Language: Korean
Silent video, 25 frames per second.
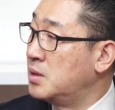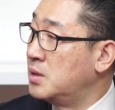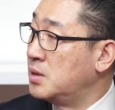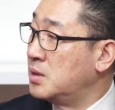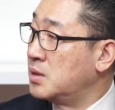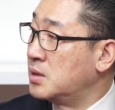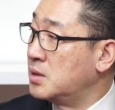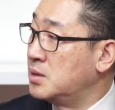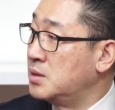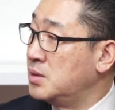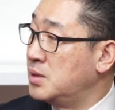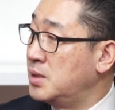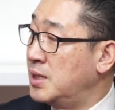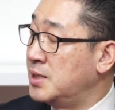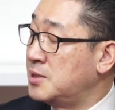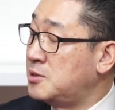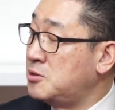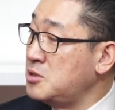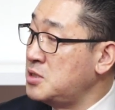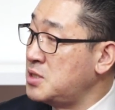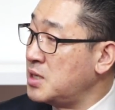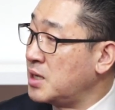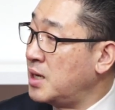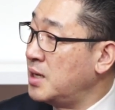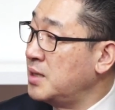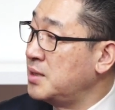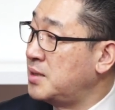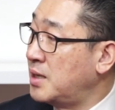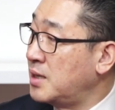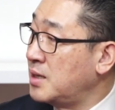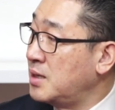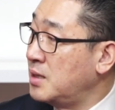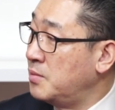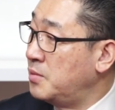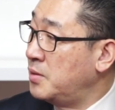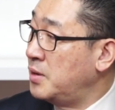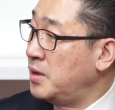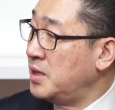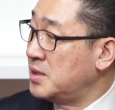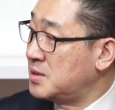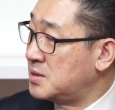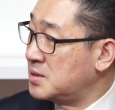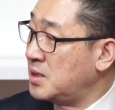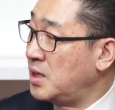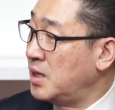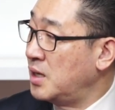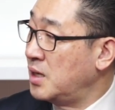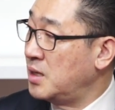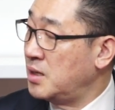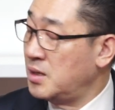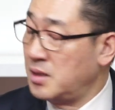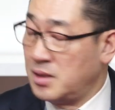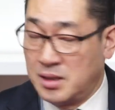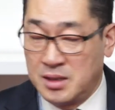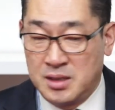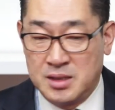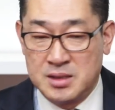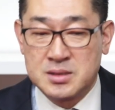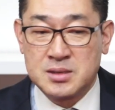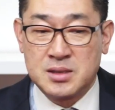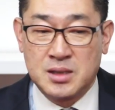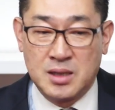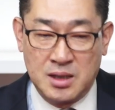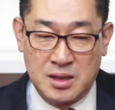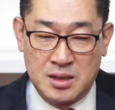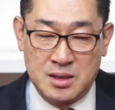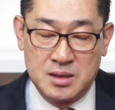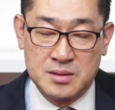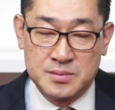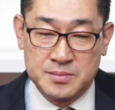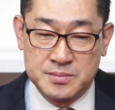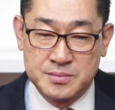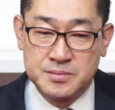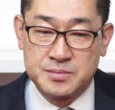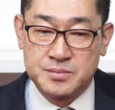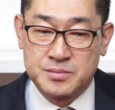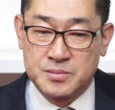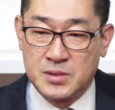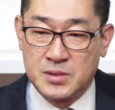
그 s 를 시작한 대기업이에요. SK 네. SK 네, 아, 네.